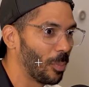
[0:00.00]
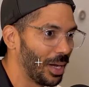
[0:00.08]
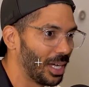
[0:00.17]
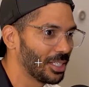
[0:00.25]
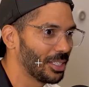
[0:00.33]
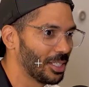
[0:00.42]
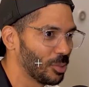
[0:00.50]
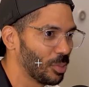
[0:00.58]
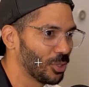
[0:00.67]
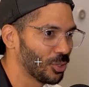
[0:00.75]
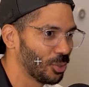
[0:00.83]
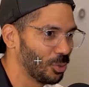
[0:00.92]
parte das
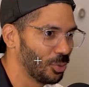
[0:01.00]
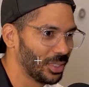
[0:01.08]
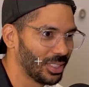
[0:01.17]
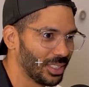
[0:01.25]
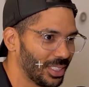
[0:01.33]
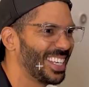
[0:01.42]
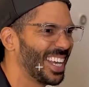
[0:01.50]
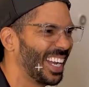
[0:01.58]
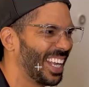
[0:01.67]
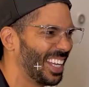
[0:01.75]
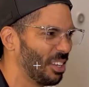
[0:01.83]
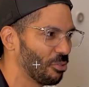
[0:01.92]
pessoas e que ela é